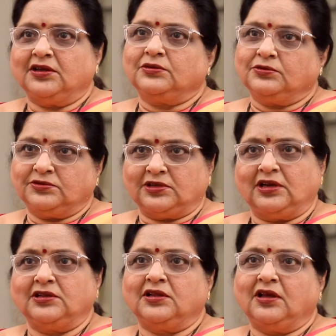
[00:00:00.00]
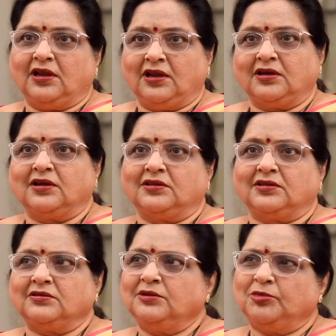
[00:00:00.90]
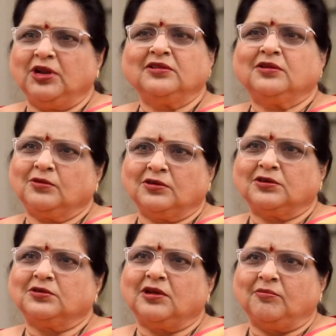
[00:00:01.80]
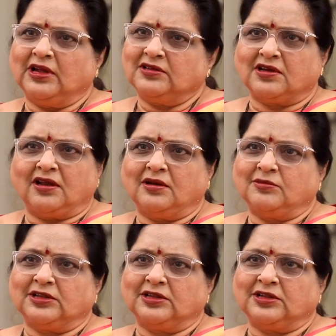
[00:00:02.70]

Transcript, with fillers: నేను సరిత అలాగా అందరూ ఇప్పుడు అందరూ కొత్త కొత్త అమ్మాయిలు చాలా